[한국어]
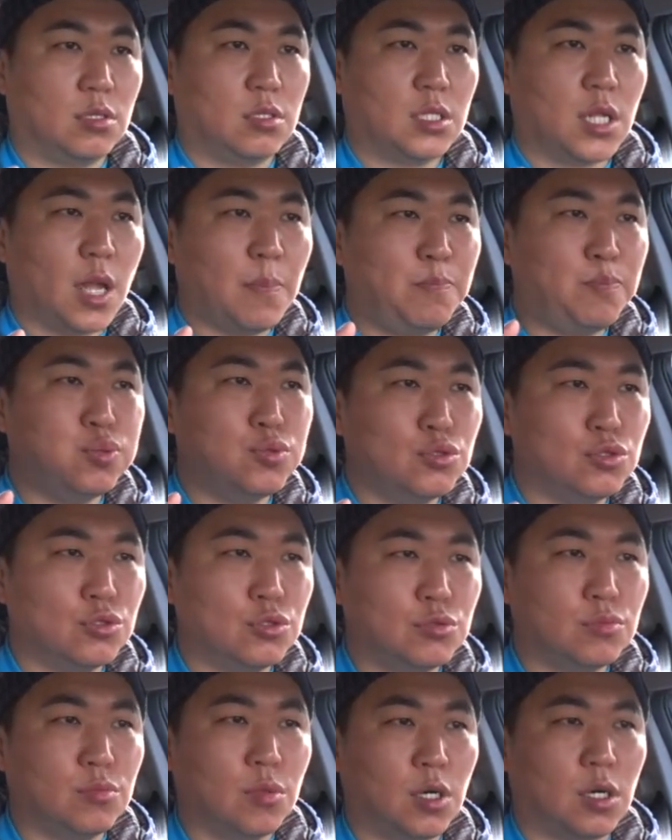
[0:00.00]

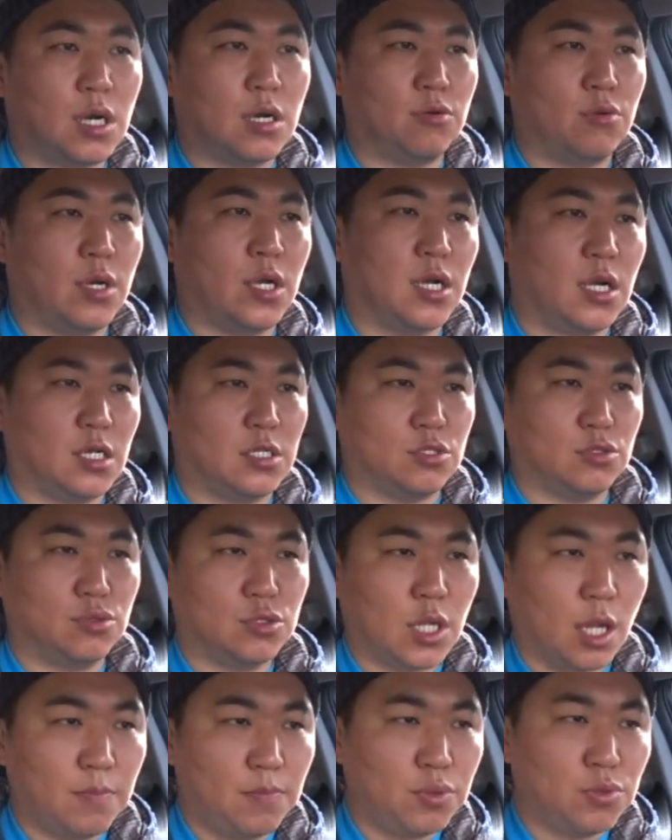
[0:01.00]
태풍 뭐라고 해가지고
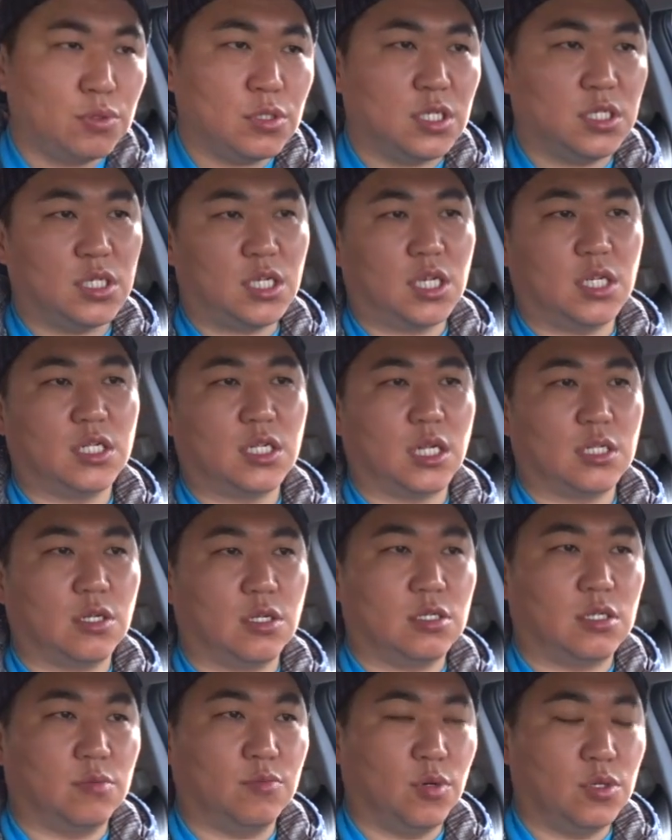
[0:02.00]
태풍을
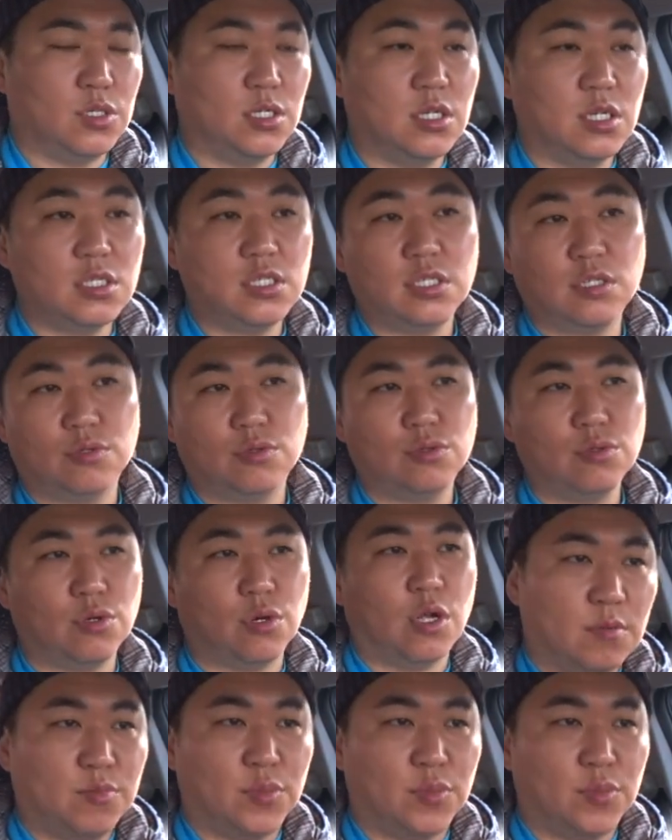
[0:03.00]
일으킨다든지 뭐 이런 식으로